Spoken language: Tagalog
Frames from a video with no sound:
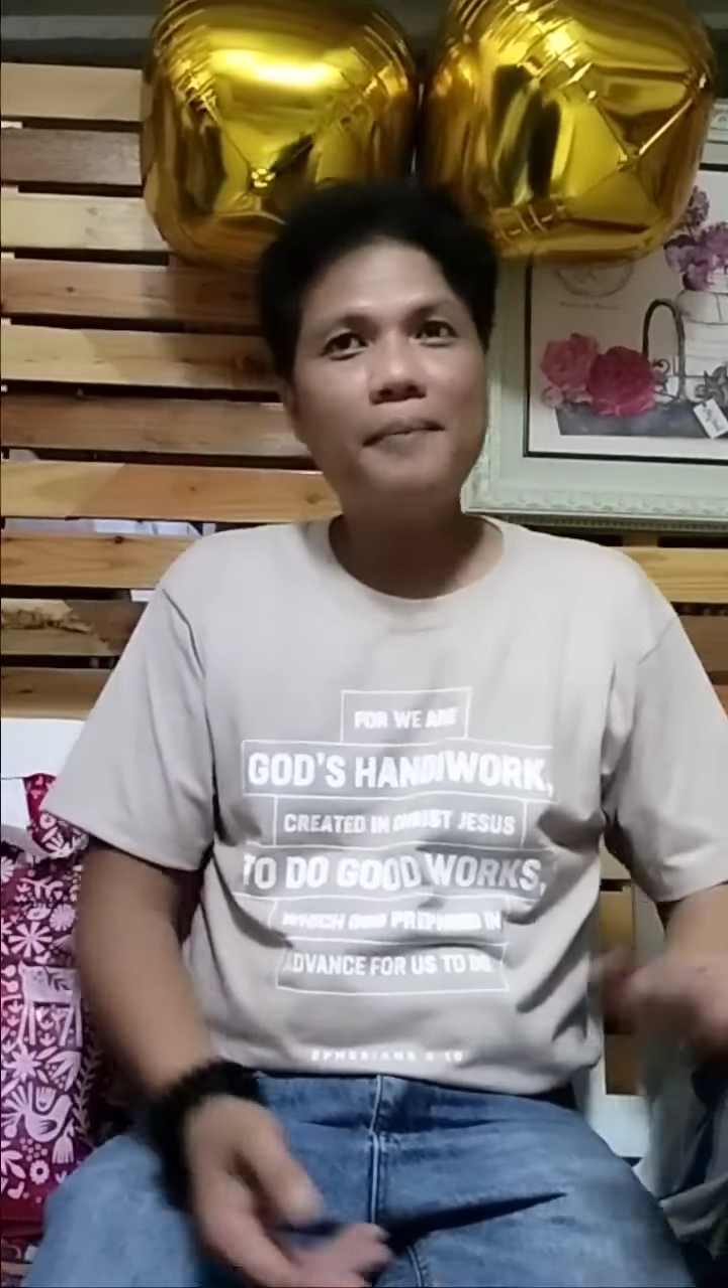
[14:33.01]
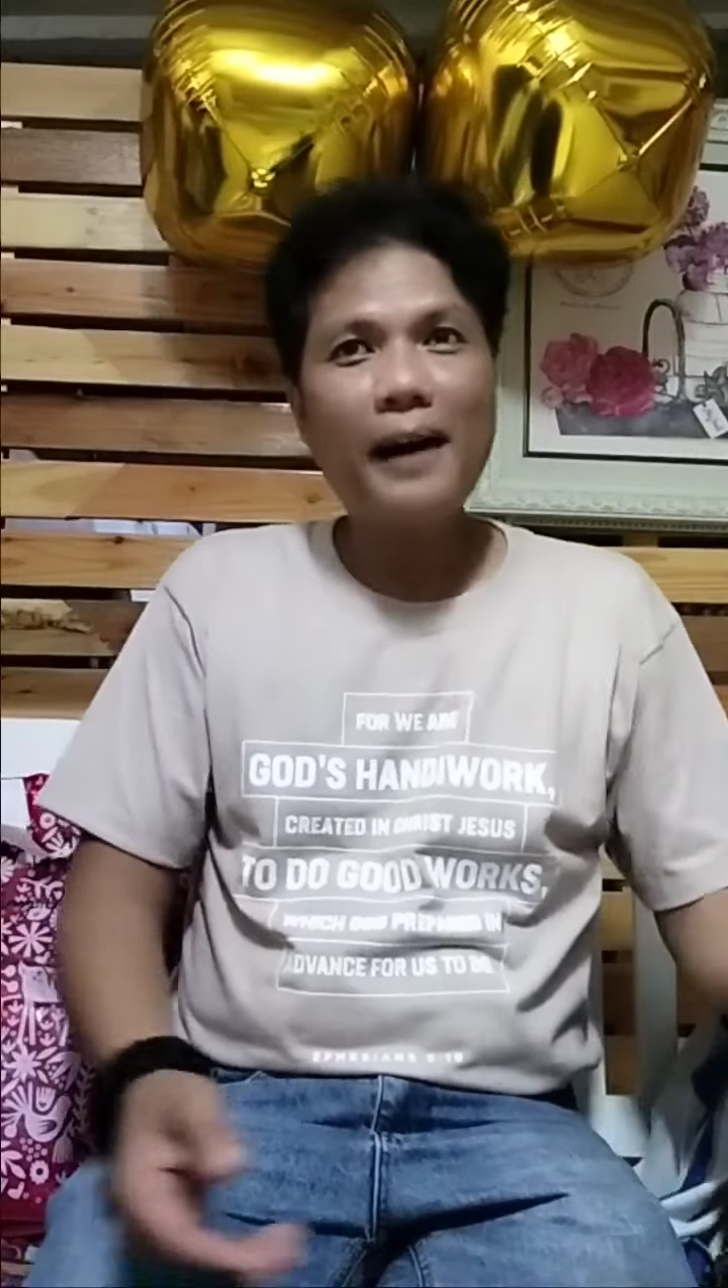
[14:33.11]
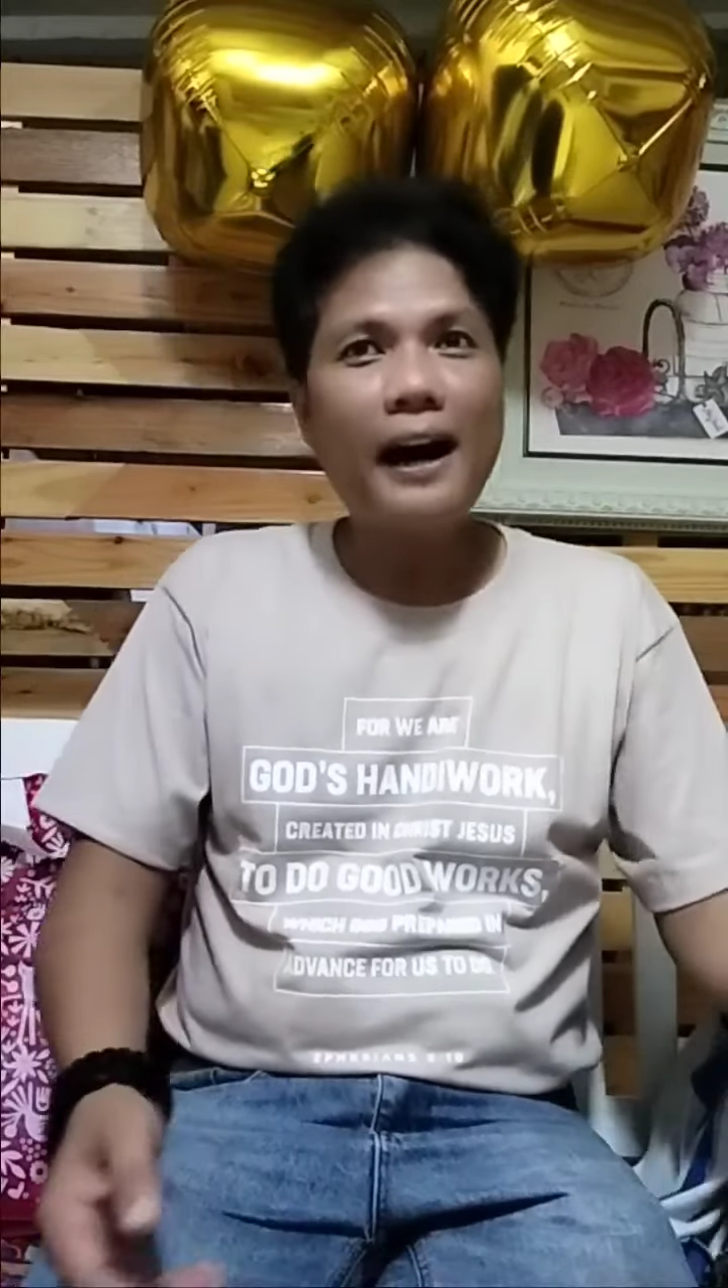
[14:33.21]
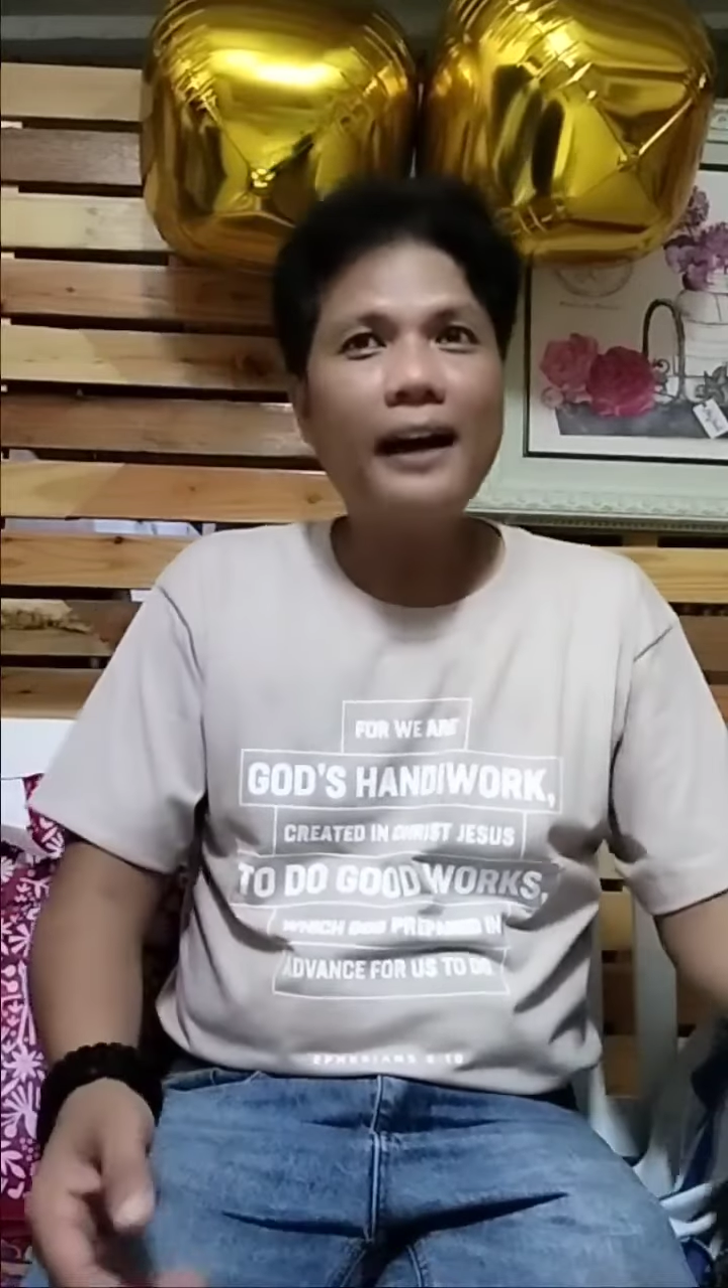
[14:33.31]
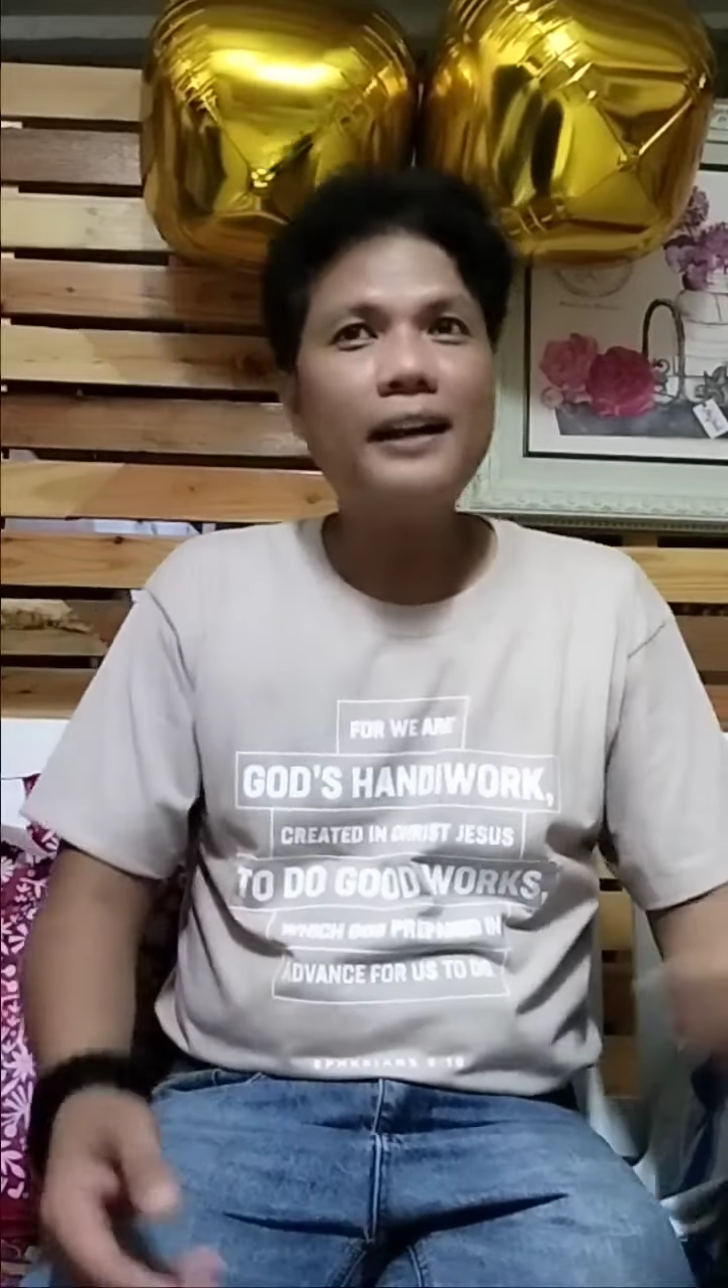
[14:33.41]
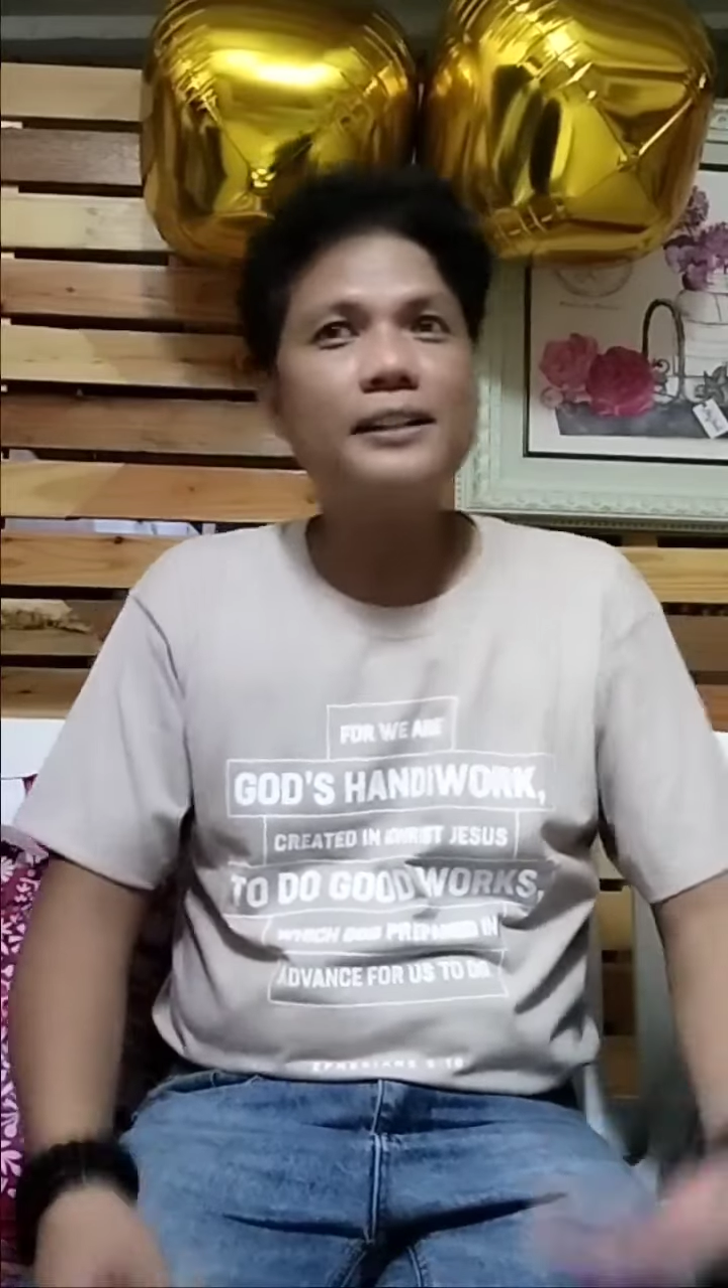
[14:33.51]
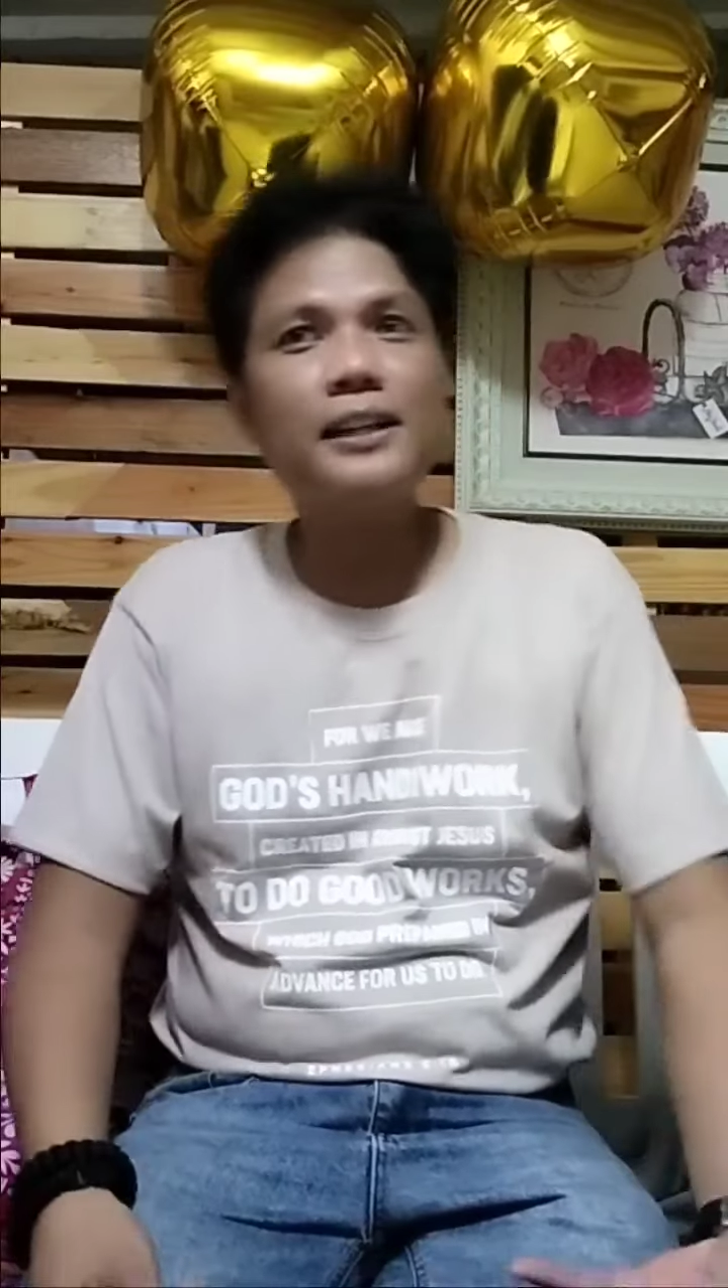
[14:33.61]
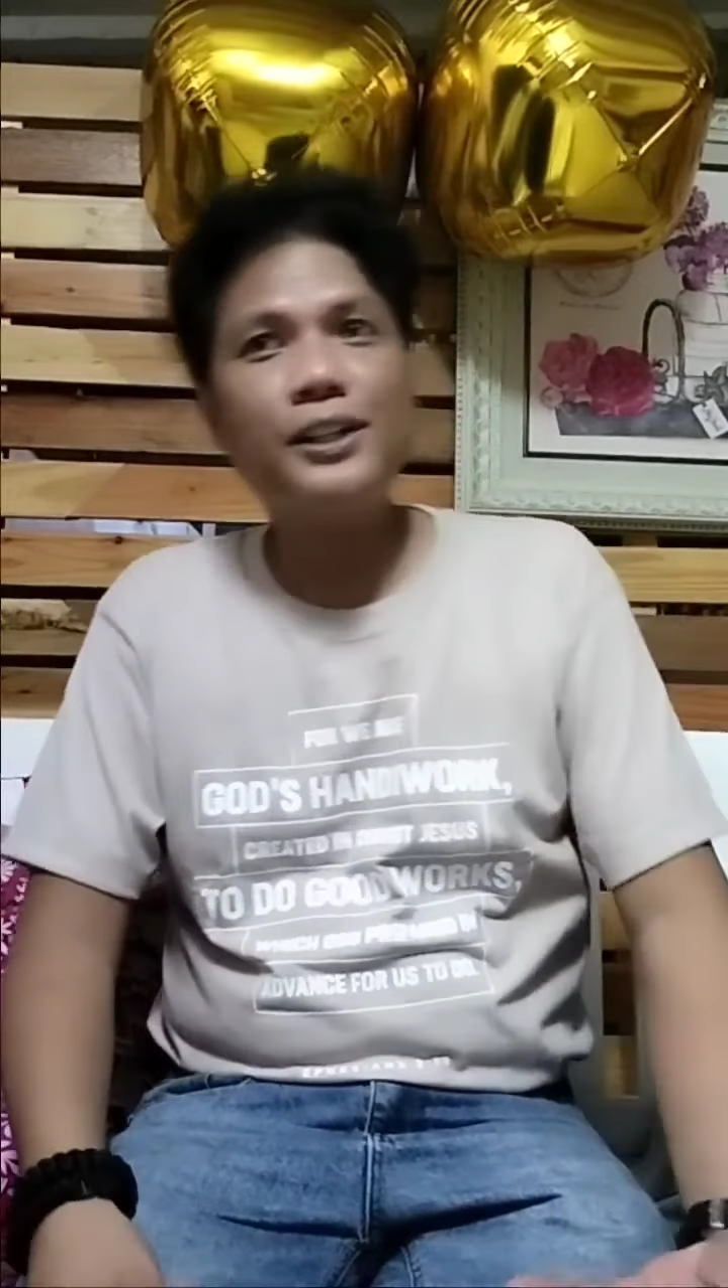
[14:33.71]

mangaral sa